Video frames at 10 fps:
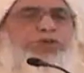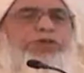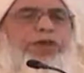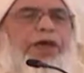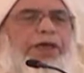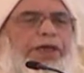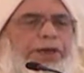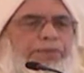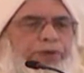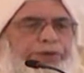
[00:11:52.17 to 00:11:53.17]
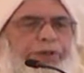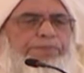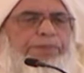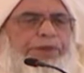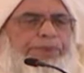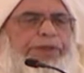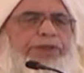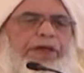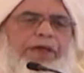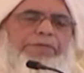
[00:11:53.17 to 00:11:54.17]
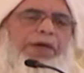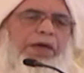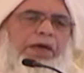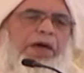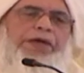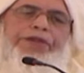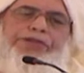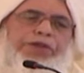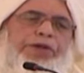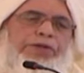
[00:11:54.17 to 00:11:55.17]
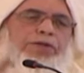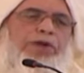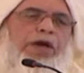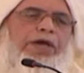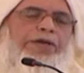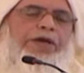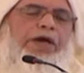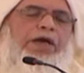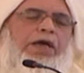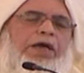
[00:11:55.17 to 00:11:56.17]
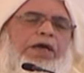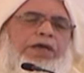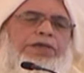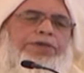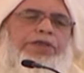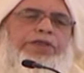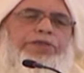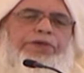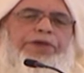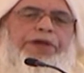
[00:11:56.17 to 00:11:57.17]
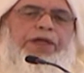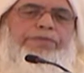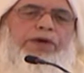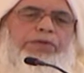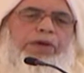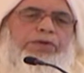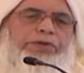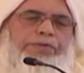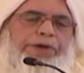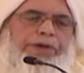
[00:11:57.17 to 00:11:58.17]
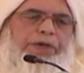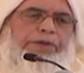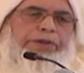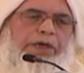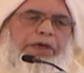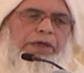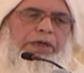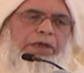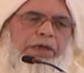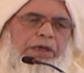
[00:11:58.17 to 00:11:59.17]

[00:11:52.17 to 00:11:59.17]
مشتغلا مهتما بالطلبة هذا شأنه هكذا سيد زوين رحمه الله تبارك وتعالى